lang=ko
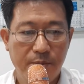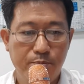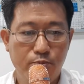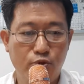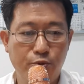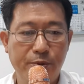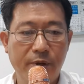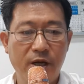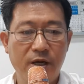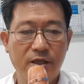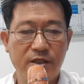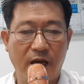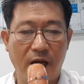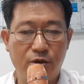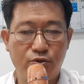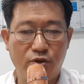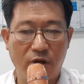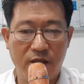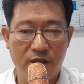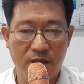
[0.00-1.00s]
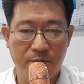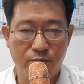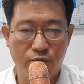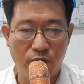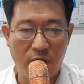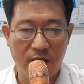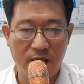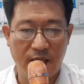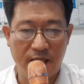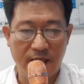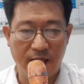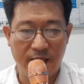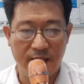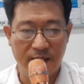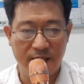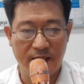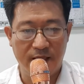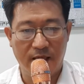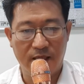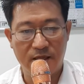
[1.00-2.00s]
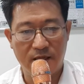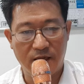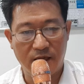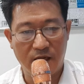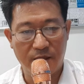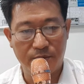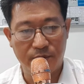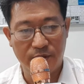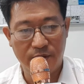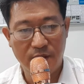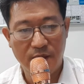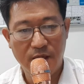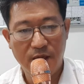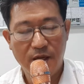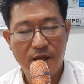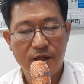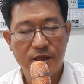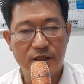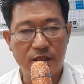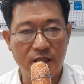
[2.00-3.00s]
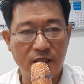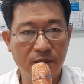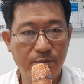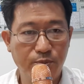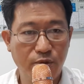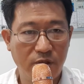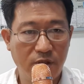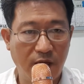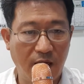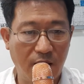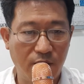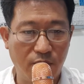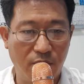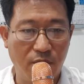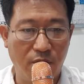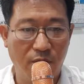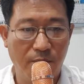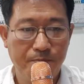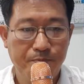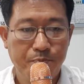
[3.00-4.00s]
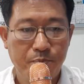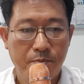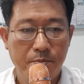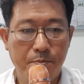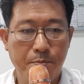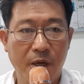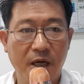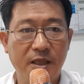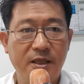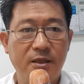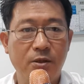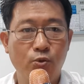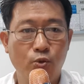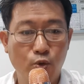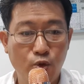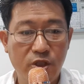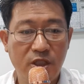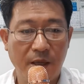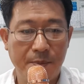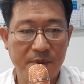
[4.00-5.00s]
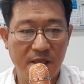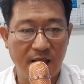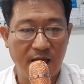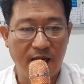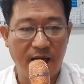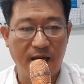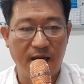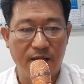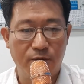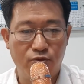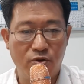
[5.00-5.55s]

무병장수하는 무관하자니 애청 여러분 지금부터라도 벗 우자입니다.